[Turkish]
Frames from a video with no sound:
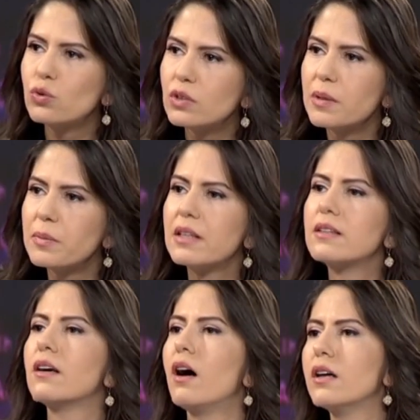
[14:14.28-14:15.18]

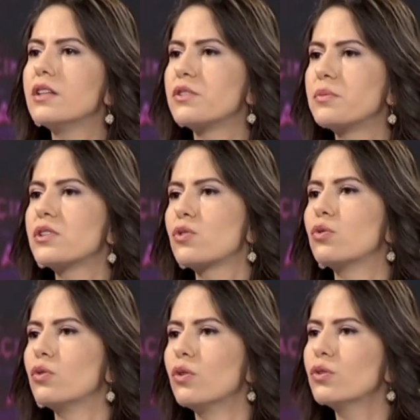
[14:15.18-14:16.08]
gündemine dair bir
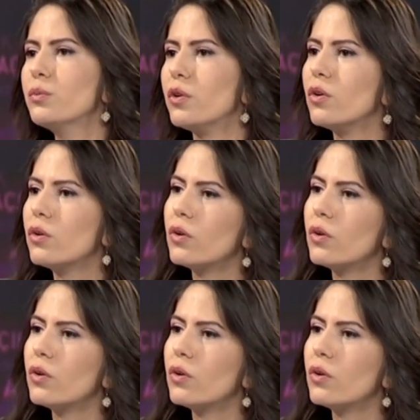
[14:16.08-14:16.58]
konu oldu mu?